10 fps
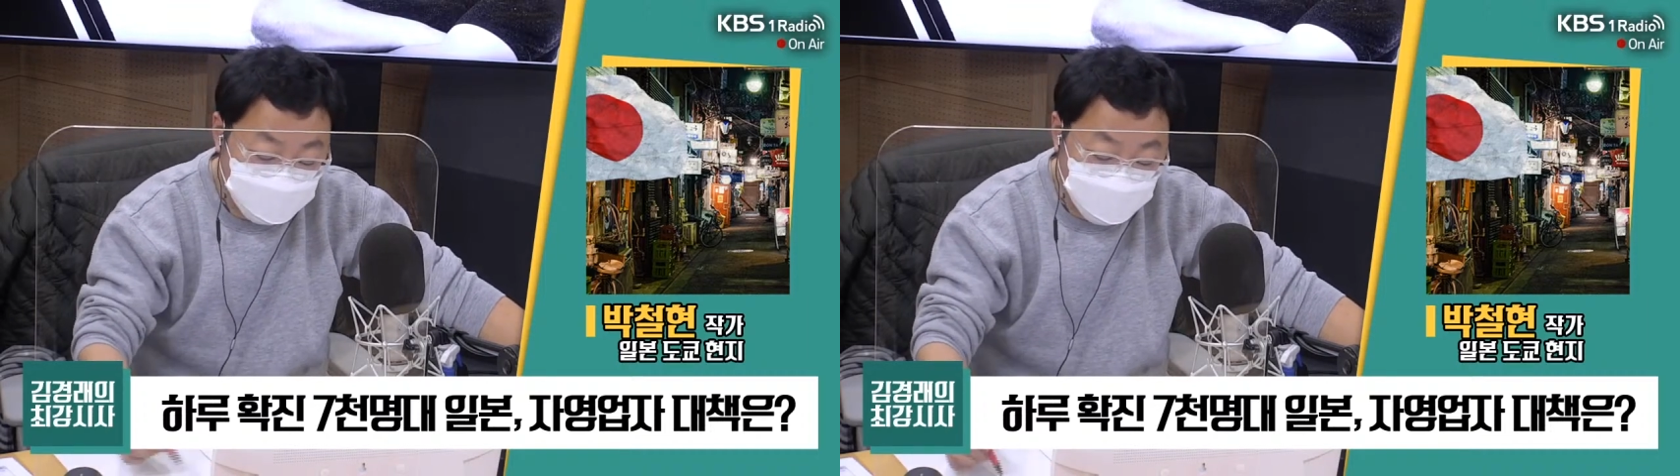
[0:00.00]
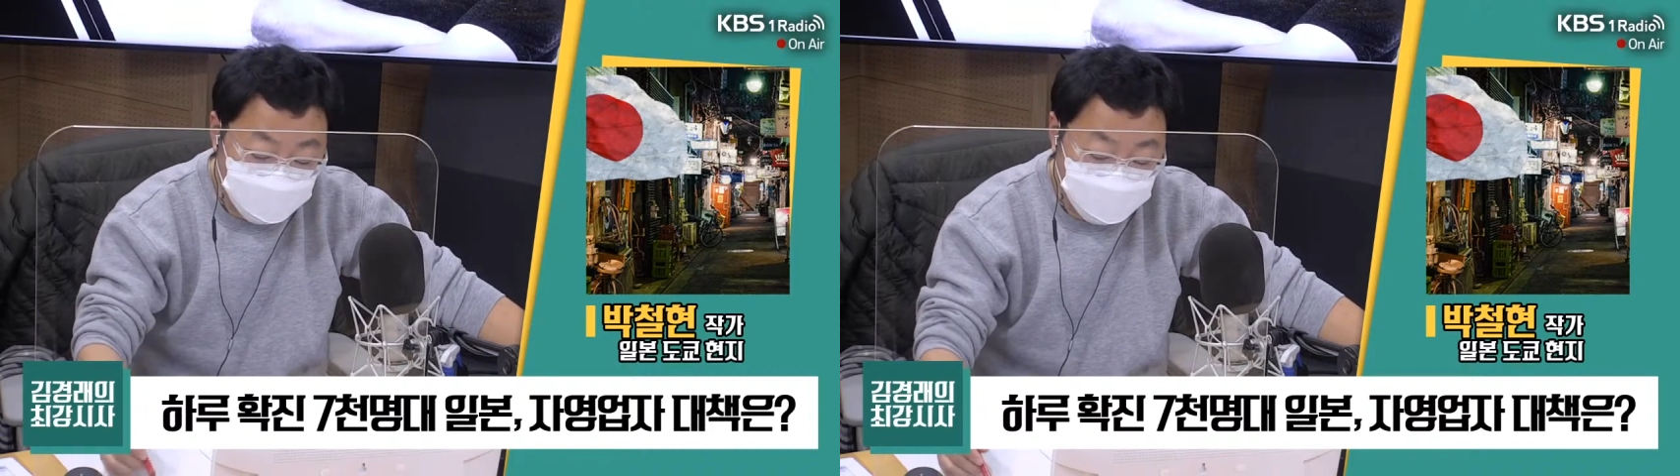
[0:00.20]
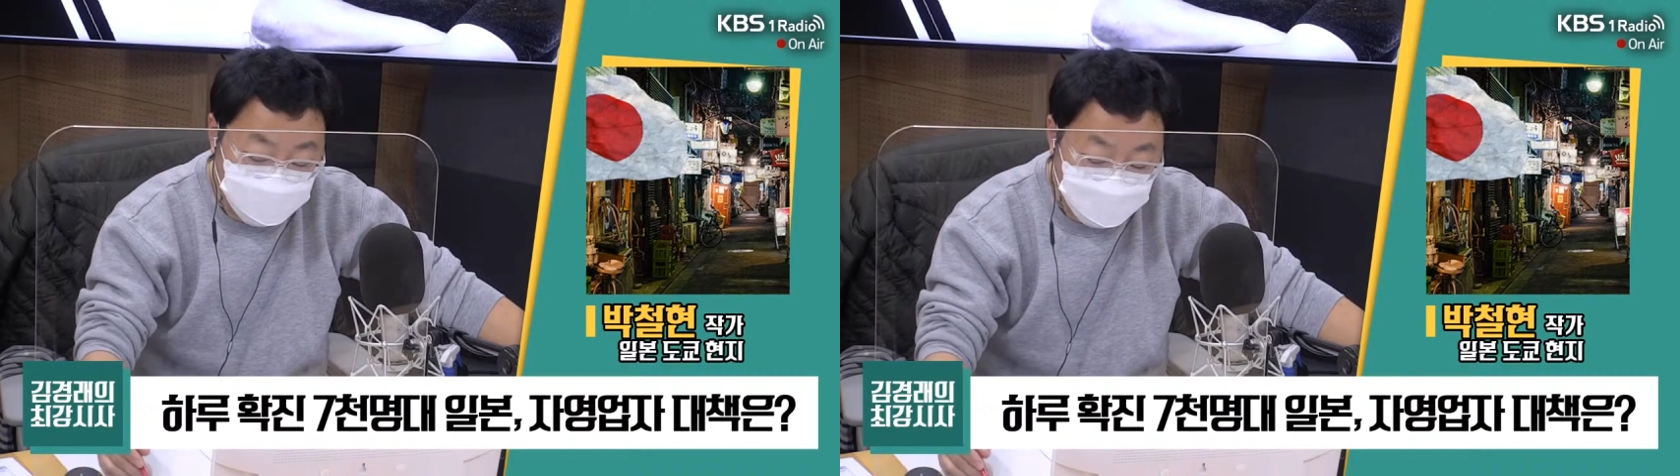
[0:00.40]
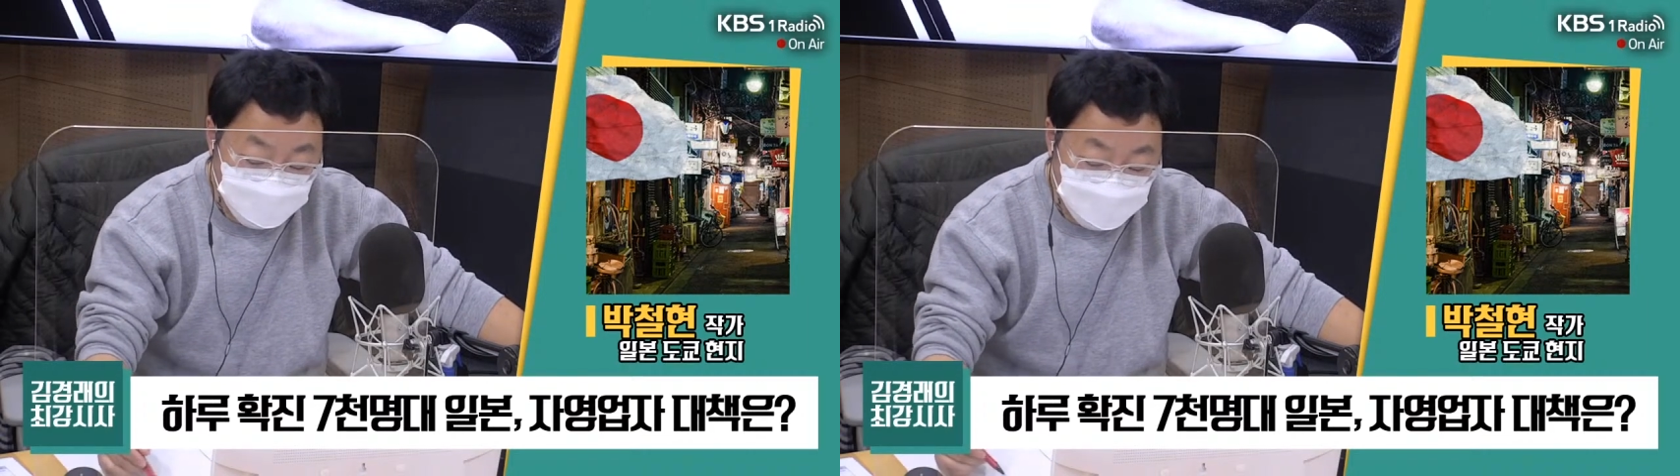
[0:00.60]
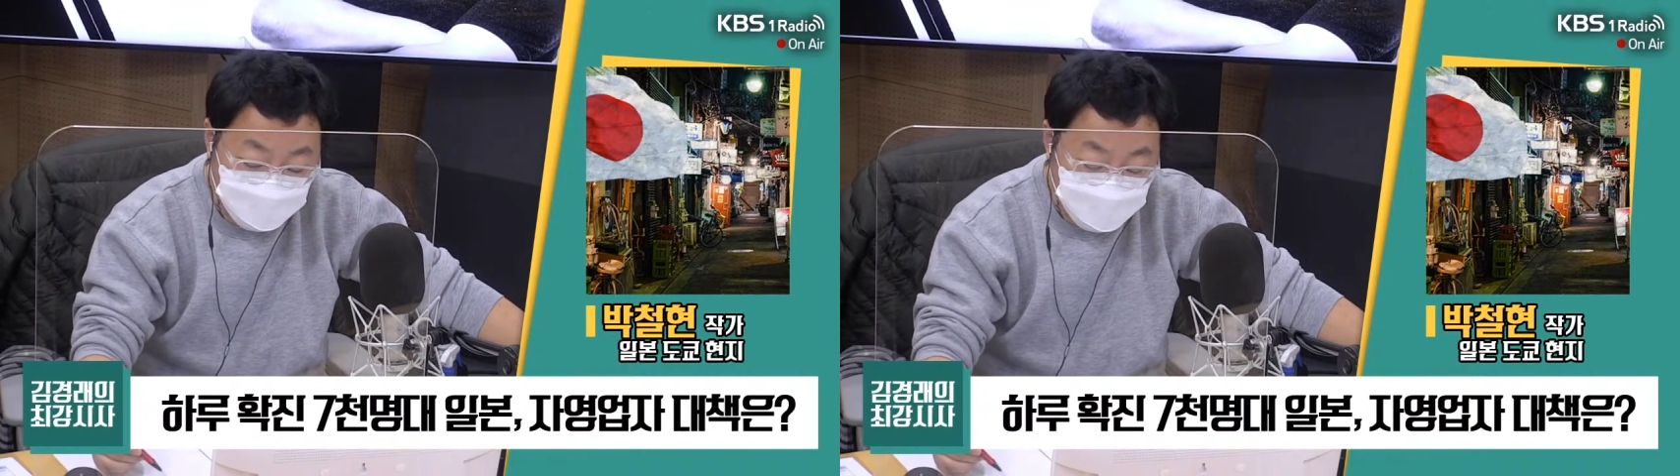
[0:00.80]
일종의
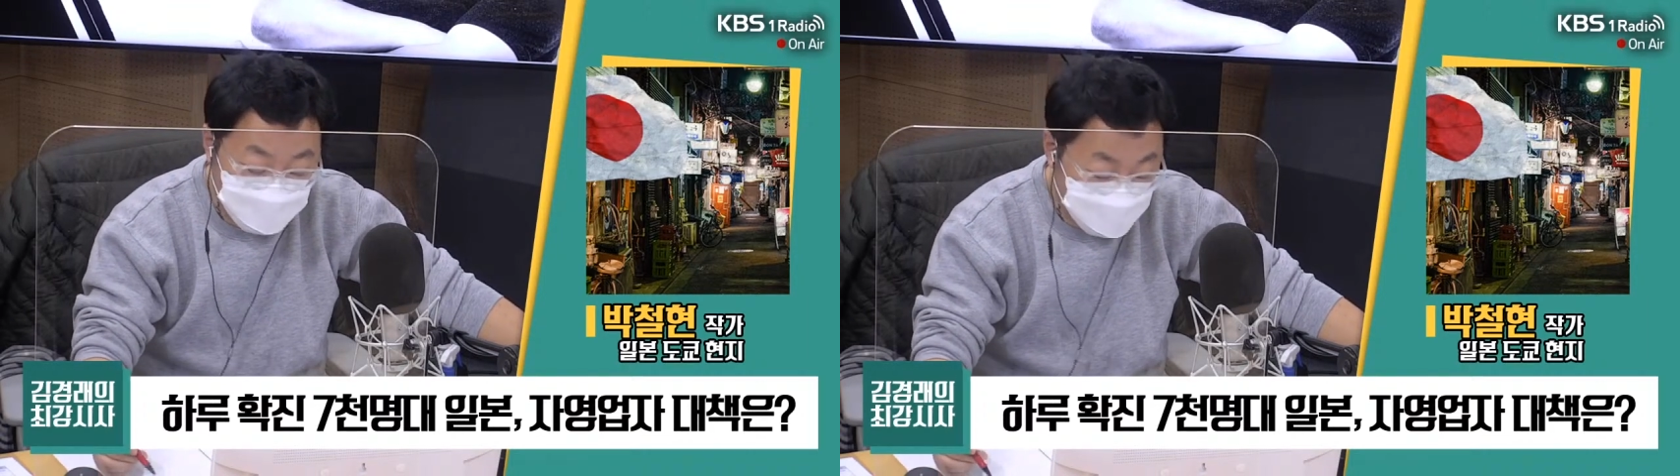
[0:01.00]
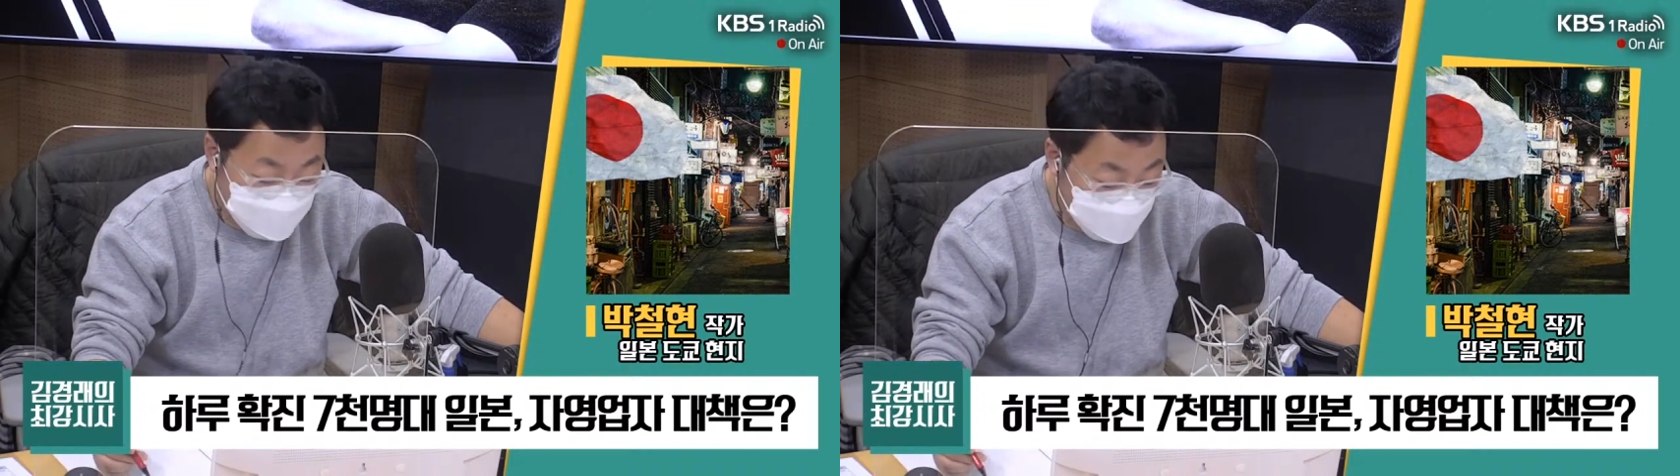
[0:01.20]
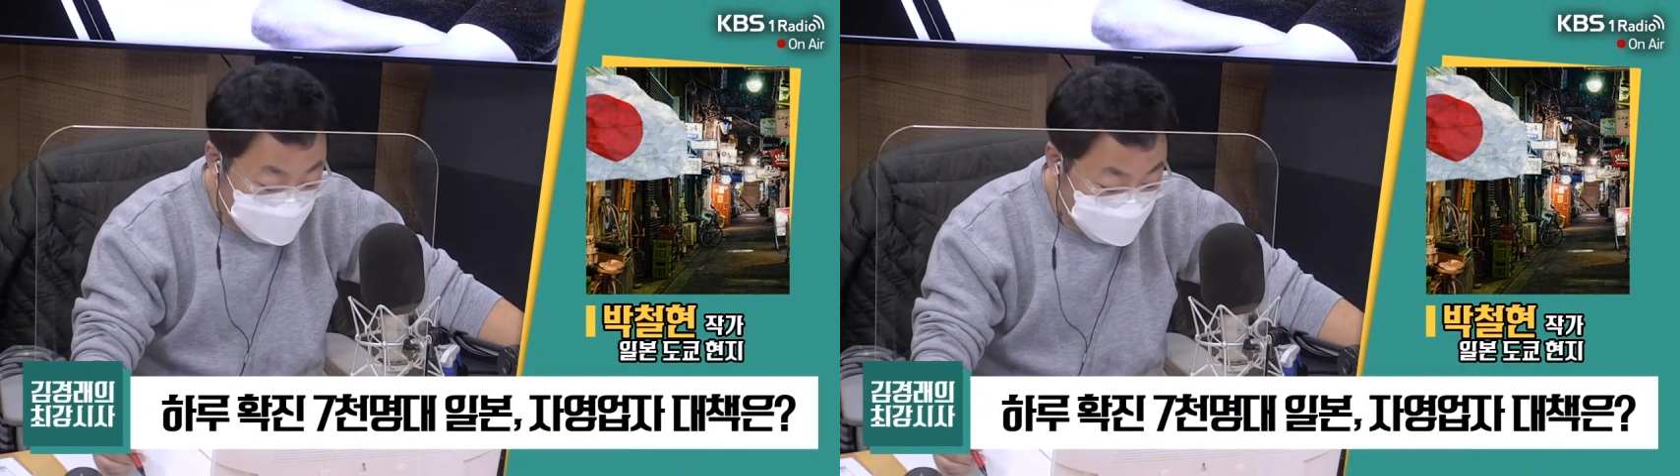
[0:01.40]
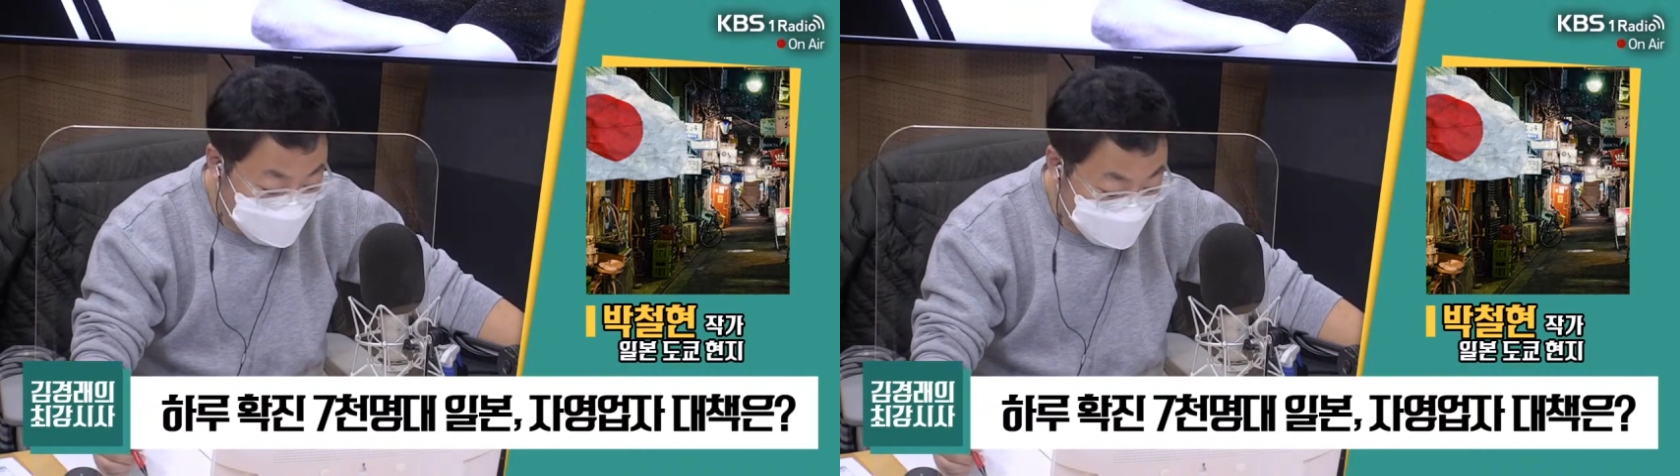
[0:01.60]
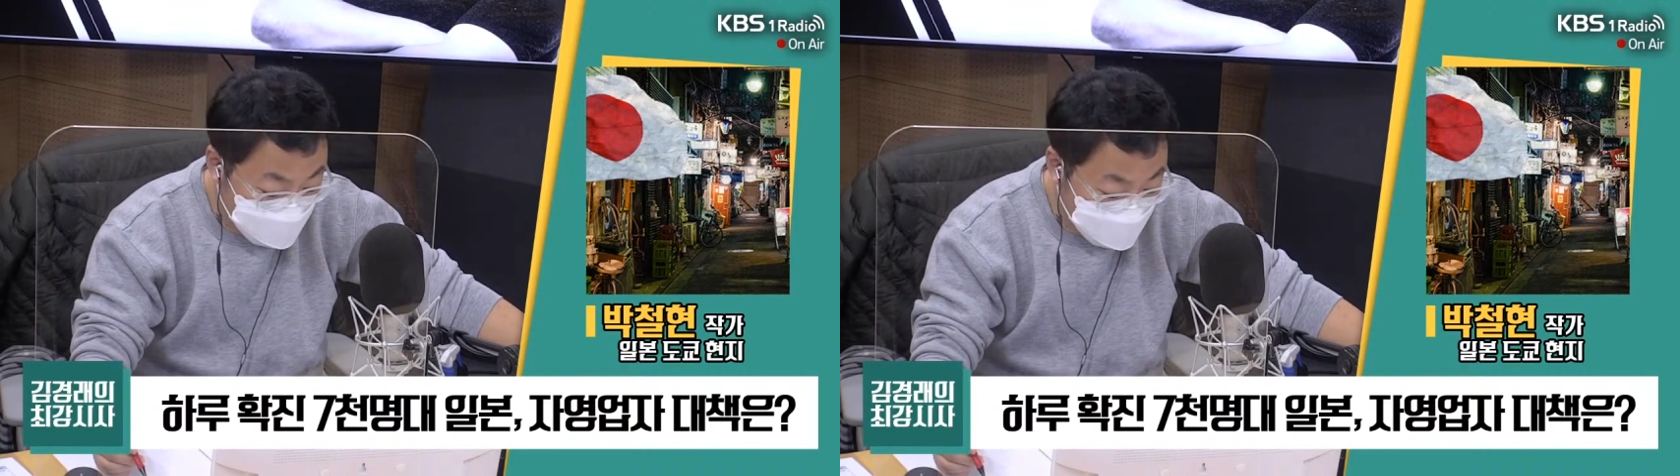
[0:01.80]
예. 자영업자들,